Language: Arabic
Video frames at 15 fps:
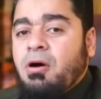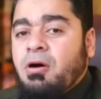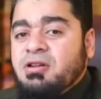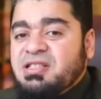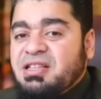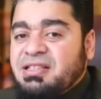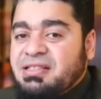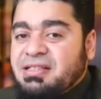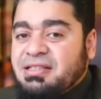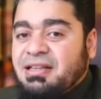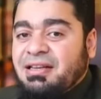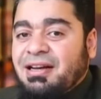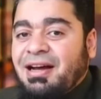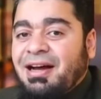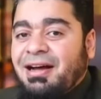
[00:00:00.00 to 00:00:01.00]
اه السيد
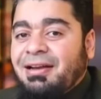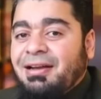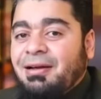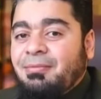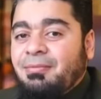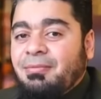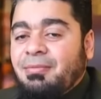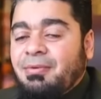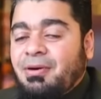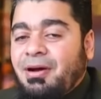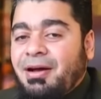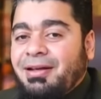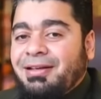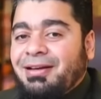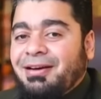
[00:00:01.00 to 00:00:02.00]
السيستاني اعلم
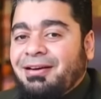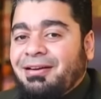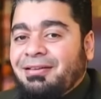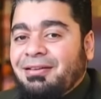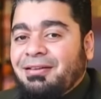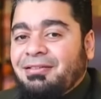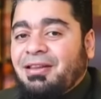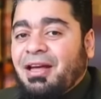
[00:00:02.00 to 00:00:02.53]
حياك الله